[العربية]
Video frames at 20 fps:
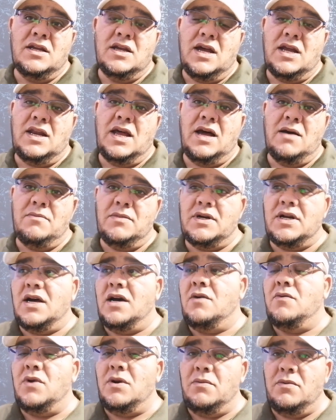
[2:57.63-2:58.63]

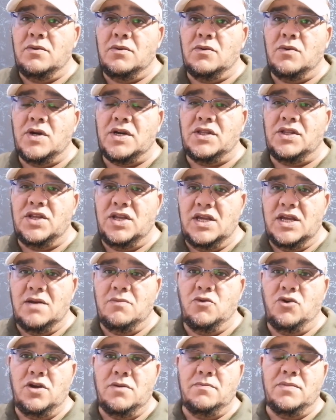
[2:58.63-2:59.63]
الحمراء والوردية
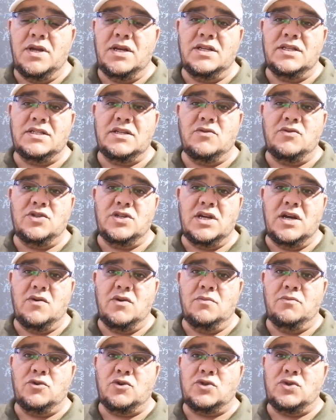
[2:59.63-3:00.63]
المحبة لزوجها
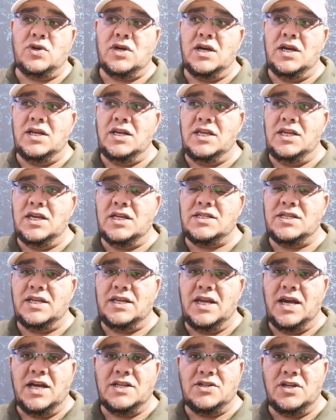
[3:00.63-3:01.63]
والبرتقالية
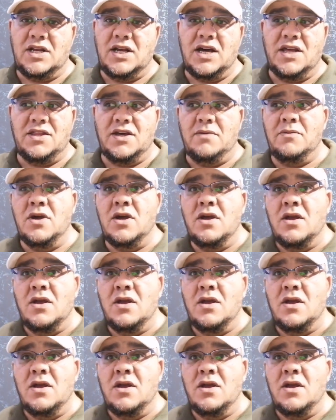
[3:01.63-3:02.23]
سريعة الغضب